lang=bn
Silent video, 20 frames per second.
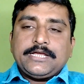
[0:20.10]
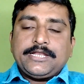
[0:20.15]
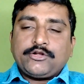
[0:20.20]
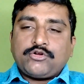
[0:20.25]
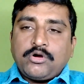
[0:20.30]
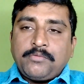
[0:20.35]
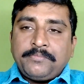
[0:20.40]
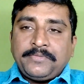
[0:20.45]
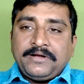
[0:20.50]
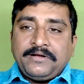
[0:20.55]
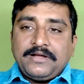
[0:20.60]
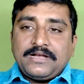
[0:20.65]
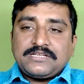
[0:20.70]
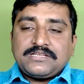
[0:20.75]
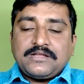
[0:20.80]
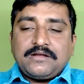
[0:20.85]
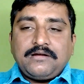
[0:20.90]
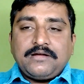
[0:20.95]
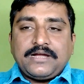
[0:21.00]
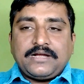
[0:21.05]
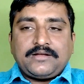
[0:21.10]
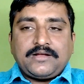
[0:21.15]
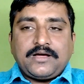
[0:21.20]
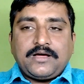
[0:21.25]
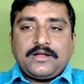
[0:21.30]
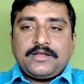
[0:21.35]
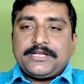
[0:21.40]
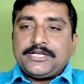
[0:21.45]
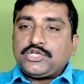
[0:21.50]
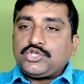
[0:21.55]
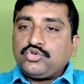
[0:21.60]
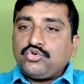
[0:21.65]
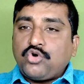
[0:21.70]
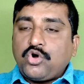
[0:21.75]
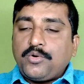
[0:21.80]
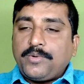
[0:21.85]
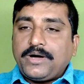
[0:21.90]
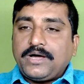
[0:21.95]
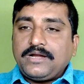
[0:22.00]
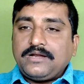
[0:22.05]
রেকমেন্ডেশন লেটার ইস্যু
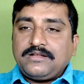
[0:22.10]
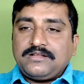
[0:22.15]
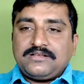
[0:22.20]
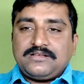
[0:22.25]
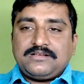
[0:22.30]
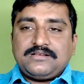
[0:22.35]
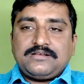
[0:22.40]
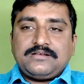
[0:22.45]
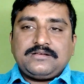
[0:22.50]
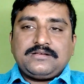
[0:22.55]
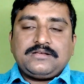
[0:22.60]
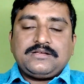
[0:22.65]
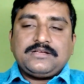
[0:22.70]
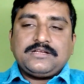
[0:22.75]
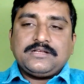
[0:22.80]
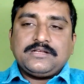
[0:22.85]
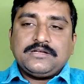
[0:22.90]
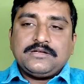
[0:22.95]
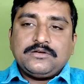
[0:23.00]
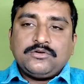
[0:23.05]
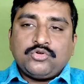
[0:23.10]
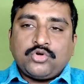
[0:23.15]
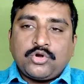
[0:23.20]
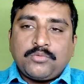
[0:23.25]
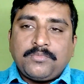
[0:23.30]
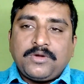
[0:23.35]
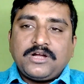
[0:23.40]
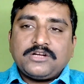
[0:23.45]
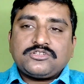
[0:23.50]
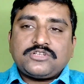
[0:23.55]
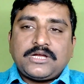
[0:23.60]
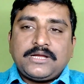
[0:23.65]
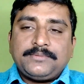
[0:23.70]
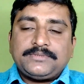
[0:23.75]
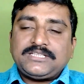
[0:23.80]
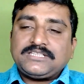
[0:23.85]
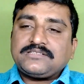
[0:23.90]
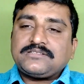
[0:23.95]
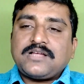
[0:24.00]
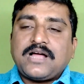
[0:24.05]
হওয়ার নর্মাল টাইম
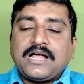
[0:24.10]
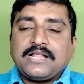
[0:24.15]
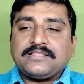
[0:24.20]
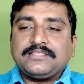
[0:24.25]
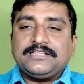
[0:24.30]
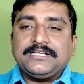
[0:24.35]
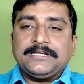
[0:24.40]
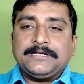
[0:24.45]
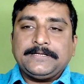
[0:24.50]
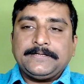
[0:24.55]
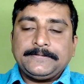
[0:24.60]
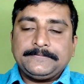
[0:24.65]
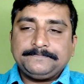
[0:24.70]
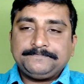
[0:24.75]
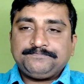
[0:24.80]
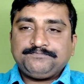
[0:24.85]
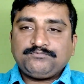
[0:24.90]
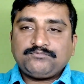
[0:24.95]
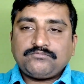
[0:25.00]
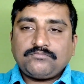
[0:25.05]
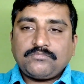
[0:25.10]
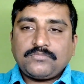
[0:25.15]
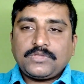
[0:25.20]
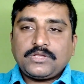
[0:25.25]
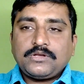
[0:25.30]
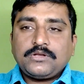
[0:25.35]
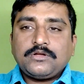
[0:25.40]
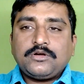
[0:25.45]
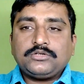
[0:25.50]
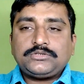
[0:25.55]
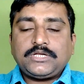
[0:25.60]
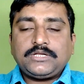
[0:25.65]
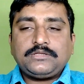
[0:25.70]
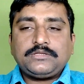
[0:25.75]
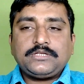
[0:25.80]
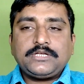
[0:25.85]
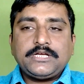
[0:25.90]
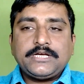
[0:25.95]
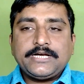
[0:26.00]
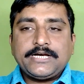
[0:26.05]
হচ্ছে সাত দিন অর্থাৎ
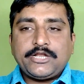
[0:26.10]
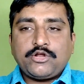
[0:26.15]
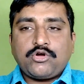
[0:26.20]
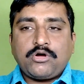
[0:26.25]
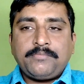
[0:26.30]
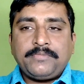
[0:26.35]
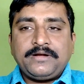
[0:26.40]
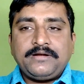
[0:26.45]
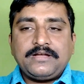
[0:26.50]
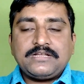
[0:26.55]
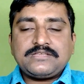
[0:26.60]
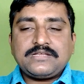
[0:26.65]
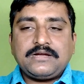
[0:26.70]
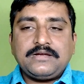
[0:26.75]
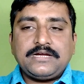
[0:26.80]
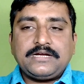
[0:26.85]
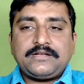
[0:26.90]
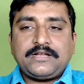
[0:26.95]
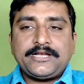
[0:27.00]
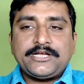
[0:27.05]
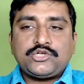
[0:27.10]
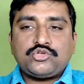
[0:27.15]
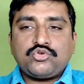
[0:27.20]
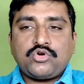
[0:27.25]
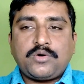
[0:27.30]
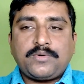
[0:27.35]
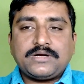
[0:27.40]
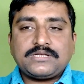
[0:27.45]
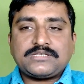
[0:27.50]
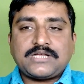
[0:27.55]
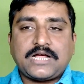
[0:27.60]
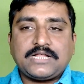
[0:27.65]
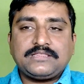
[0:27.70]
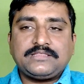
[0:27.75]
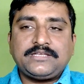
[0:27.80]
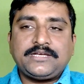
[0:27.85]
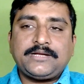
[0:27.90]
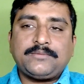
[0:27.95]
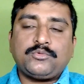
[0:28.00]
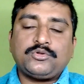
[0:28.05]
রেকমেন্ডেশন লেটার ইস্যু হওয়ার সাত
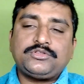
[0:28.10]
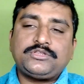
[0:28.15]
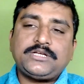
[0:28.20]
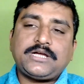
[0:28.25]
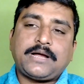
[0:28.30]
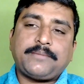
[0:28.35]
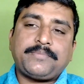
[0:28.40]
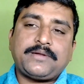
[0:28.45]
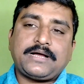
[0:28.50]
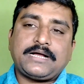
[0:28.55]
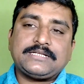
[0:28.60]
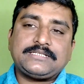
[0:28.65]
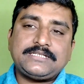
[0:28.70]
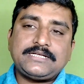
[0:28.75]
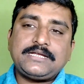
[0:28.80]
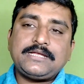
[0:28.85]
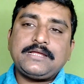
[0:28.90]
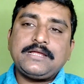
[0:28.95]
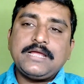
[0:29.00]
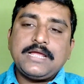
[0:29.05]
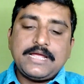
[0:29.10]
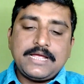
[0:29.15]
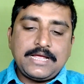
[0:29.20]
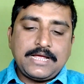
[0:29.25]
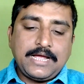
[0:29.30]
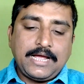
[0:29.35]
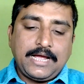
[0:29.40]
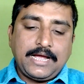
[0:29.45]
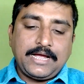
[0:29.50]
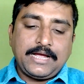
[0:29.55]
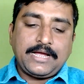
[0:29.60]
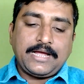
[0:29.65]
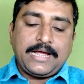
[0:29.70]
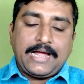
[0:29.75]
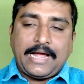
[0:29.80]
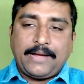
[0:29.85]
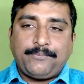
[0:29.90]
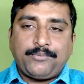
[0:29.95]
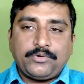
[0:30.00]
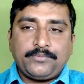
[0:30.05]
দিনের মধ্যে আপনার কাছে
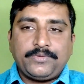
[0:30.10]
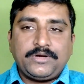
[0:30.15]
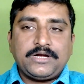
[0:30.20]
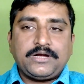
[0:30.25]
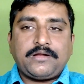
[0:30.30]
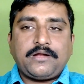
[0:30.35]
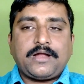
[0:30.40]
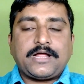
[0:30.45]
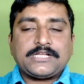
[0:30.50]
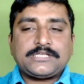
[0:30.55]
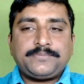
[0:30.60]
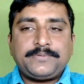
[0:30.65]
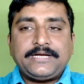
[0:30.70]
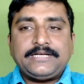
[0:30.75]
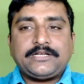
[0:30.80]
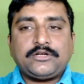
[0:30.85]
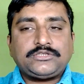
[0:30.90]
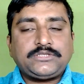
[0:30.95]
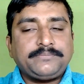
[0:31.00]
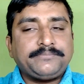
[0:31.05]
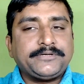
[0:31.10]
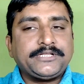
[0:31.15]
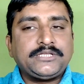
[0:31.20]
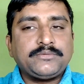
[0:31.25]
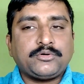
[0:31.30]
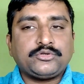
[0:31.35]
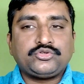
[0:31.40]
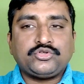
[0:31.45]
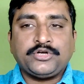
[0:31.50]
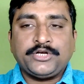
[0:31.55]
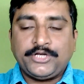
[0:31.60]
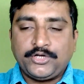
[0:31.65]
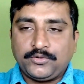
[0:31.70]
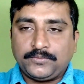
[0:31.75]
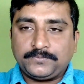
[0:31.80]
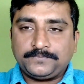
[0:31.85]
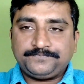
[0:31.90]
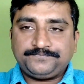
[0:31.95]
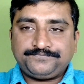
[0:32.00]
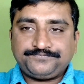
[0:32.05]
অ্যাপয়েন্টমেন্ট লেটার আসবে এটা হচ্ছে বিধিবদ্ধ নিয়ম